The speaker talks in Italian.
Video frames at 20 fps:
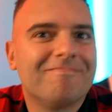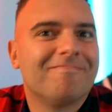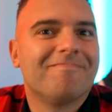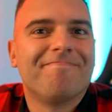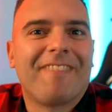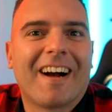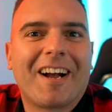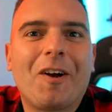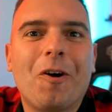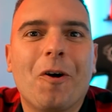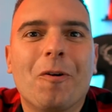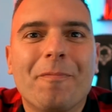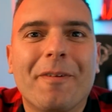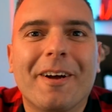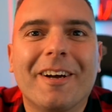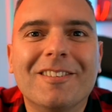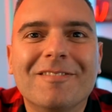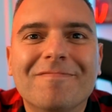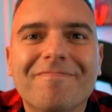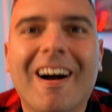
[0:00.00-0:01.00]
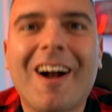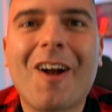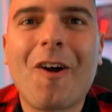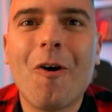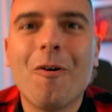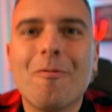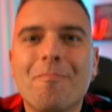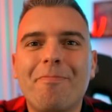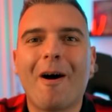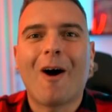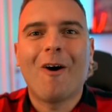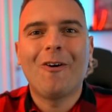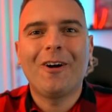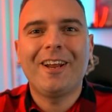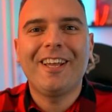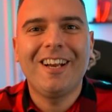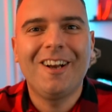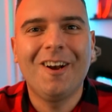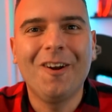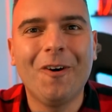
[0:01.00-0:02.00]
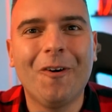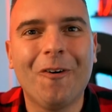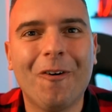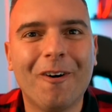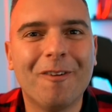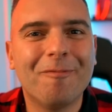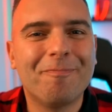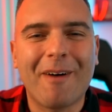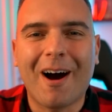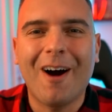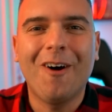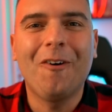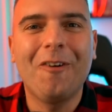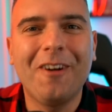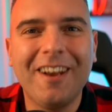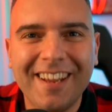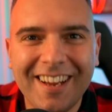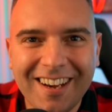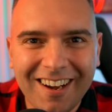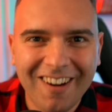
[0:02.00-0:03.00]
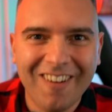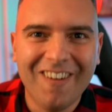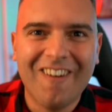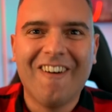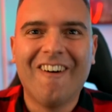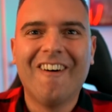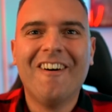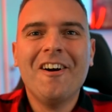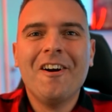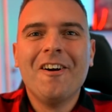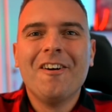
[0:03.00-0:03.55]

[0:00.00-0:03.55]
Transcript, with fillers: Ma come? Ma co Paolillo! Paolillo!